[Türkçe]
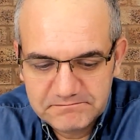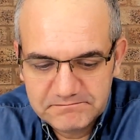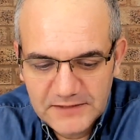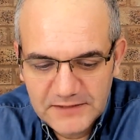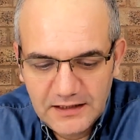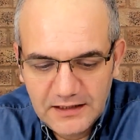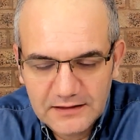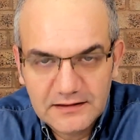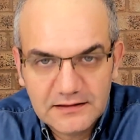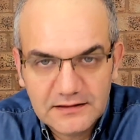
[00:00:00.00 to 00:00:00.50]

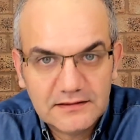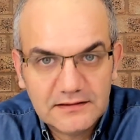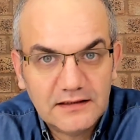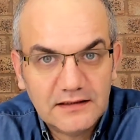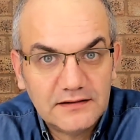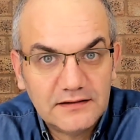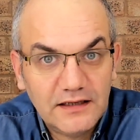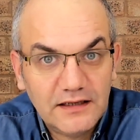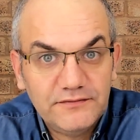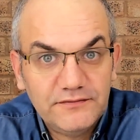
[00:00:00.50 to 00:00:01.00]

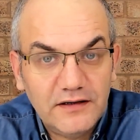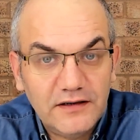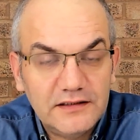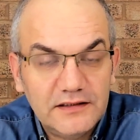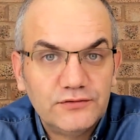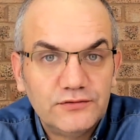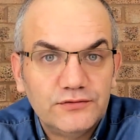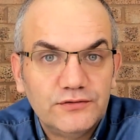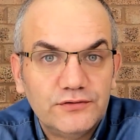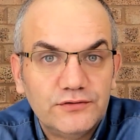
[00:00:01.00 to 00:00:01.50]
adeta daha
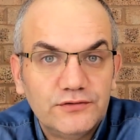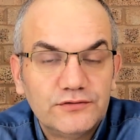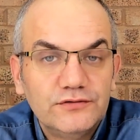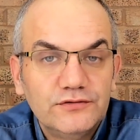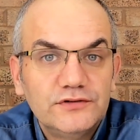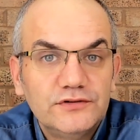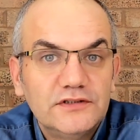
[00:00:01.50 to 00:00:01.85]
fare doğurdu.